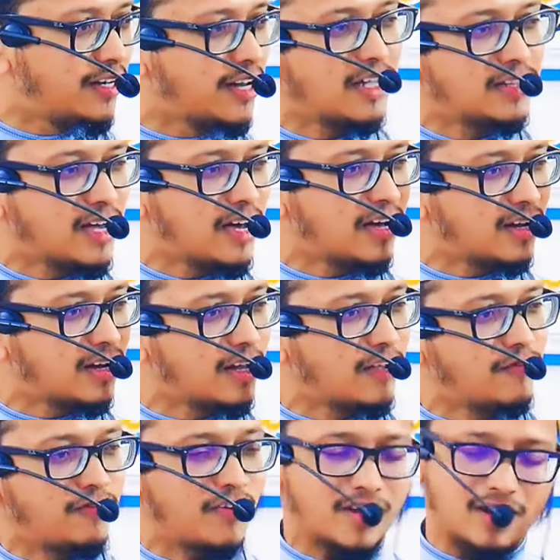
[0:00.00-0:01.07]
नादार है
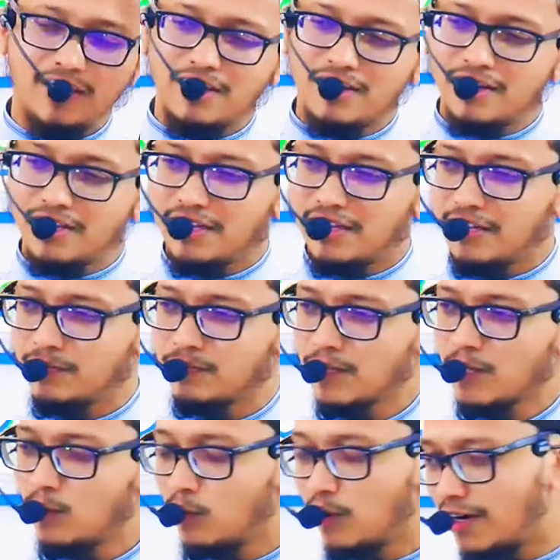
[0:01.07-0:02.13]
फ़कीर है
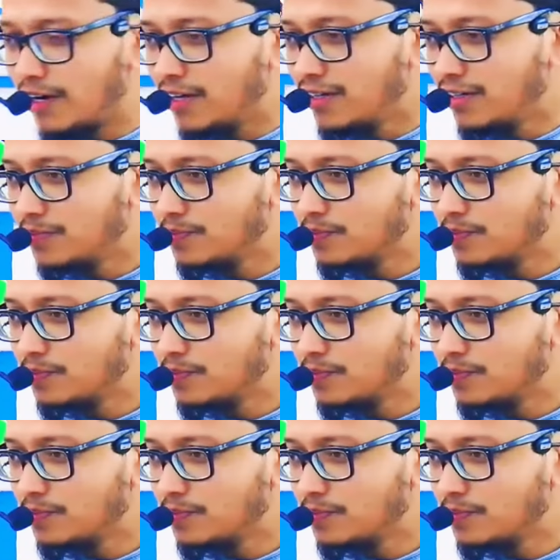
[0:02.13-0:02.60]
वरना